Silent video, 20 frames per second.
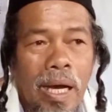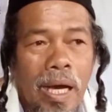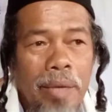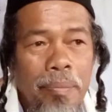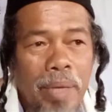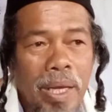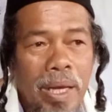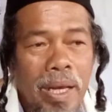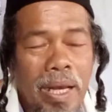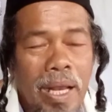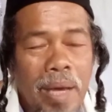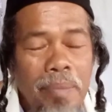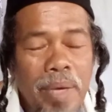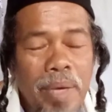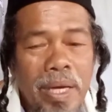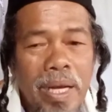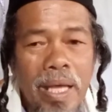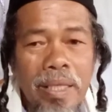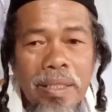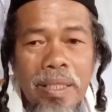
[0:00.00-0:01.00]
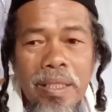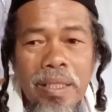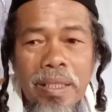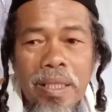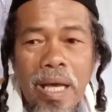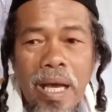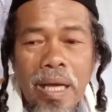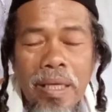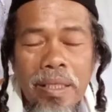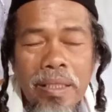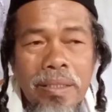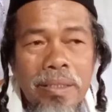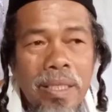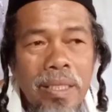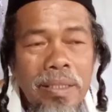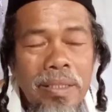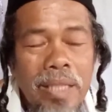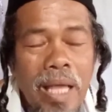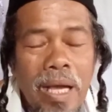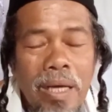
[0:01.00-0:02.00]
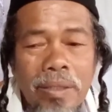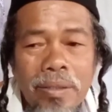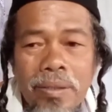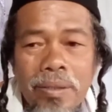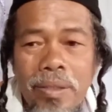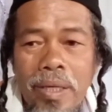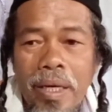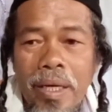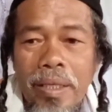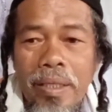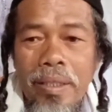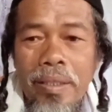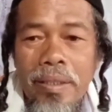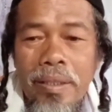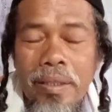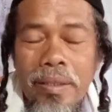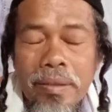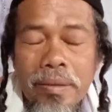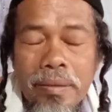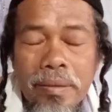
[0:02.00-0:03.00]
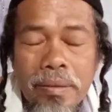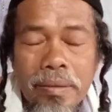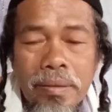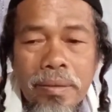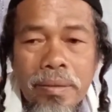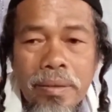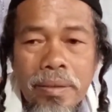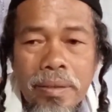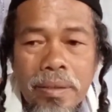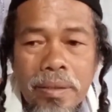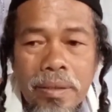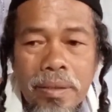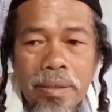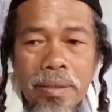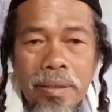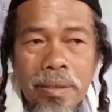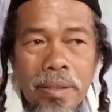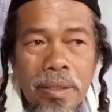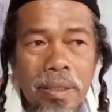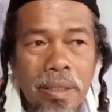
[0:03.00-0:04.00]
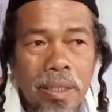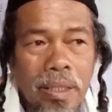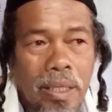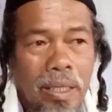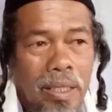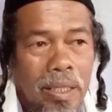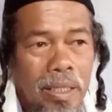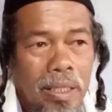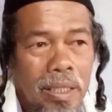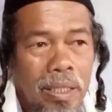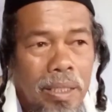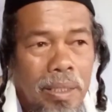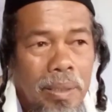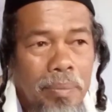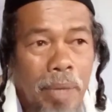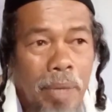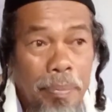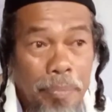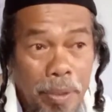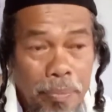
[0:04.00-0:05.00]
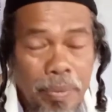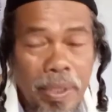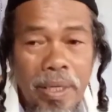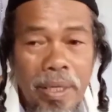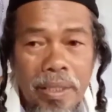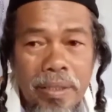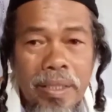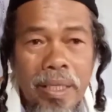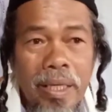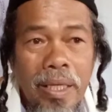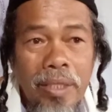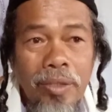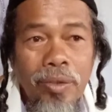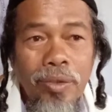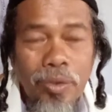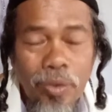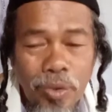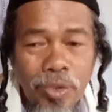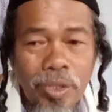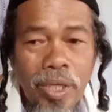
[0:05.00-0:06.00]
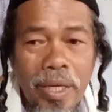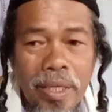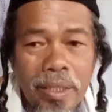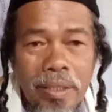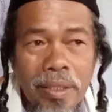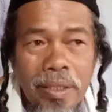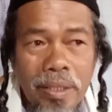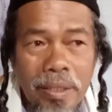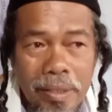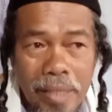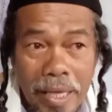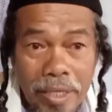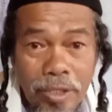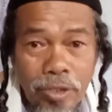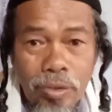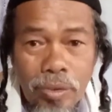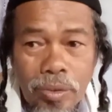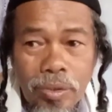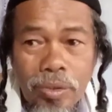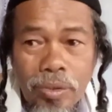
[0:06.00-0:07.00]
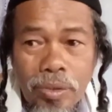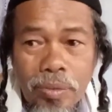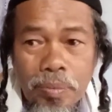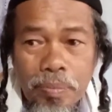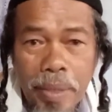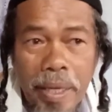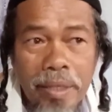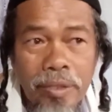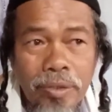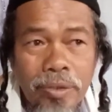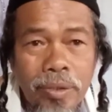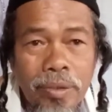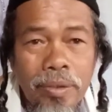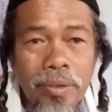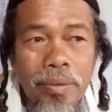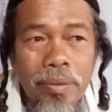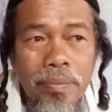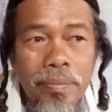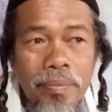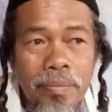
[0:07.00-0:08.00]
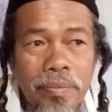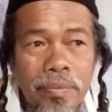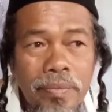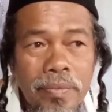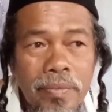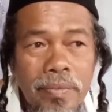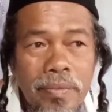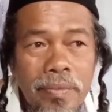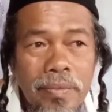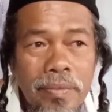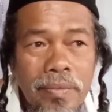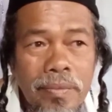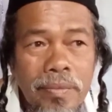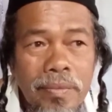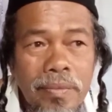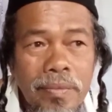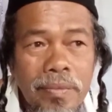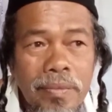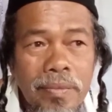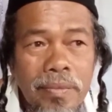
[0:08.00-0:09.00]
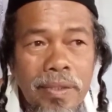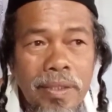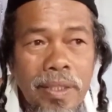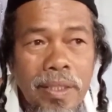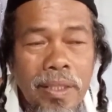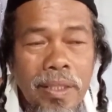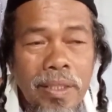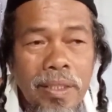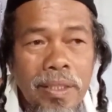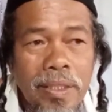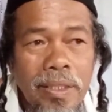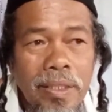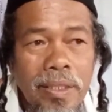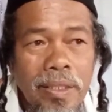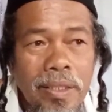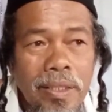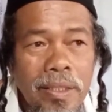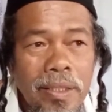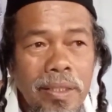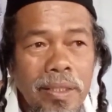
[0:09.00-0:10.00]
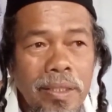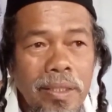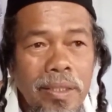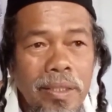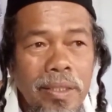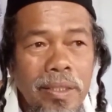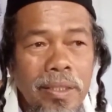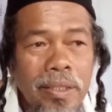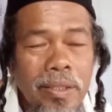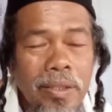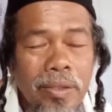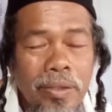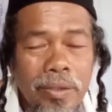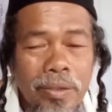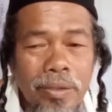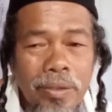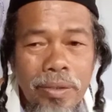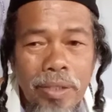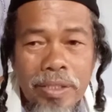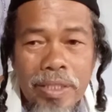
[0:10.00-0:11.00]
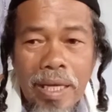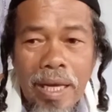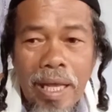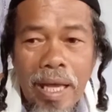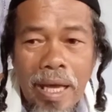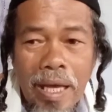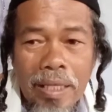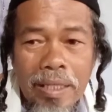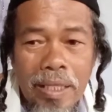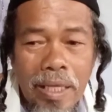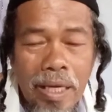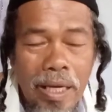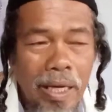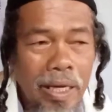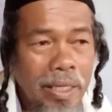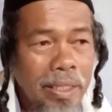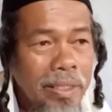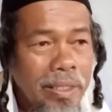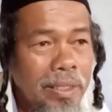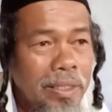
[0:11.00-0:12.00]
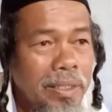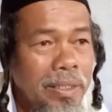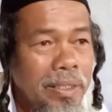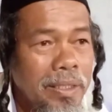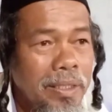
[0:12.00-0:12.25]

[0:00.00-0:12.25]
ay malalaman natin na ang isang tao ay uh, mapipili siya ng Diyos kung siya ay righteous person. Okay? Una sa lahat ay